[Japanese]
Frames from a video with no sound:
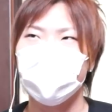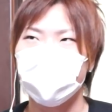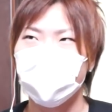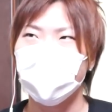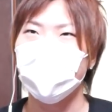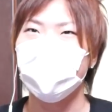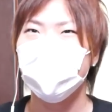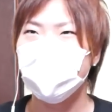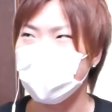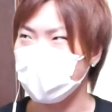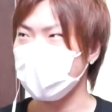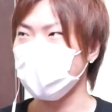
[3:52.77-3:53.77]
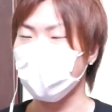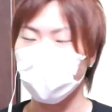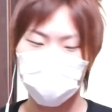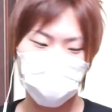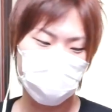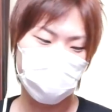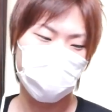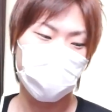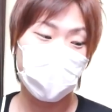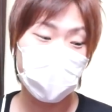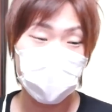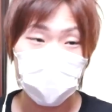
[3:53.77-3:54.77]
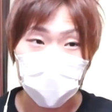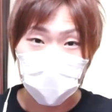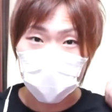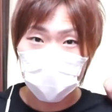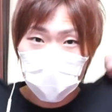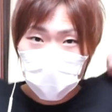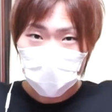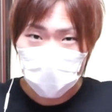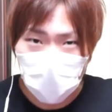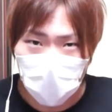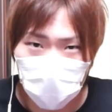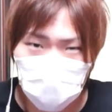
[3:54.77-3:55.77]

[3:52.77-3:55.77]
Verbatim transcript: と疲れましたけど、ガチで行きますんで。